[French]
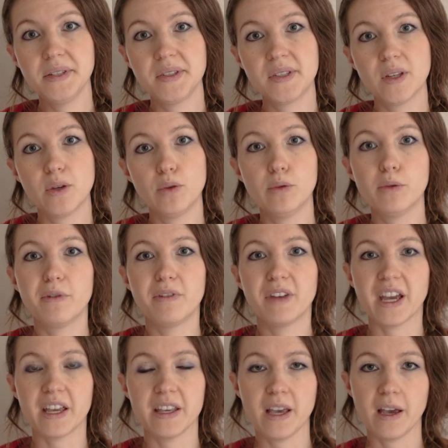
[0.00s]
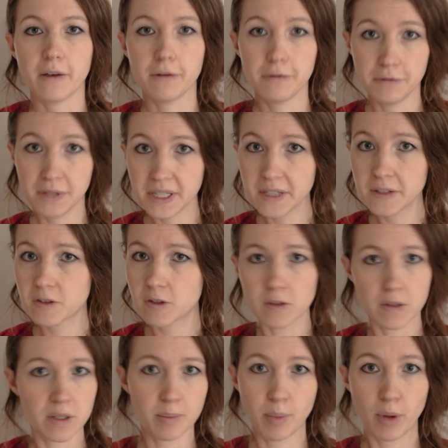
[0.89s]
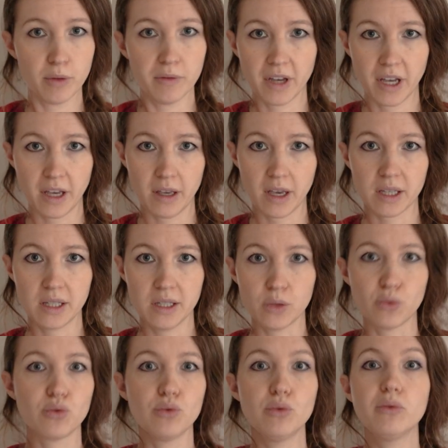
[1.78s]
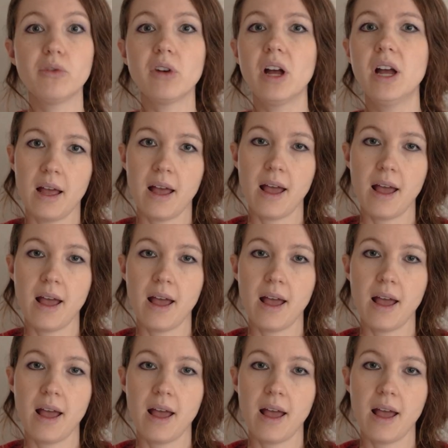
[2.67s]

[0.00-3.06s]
c'est une verrière fixe, c'est pas une verrière qui s'ouvre.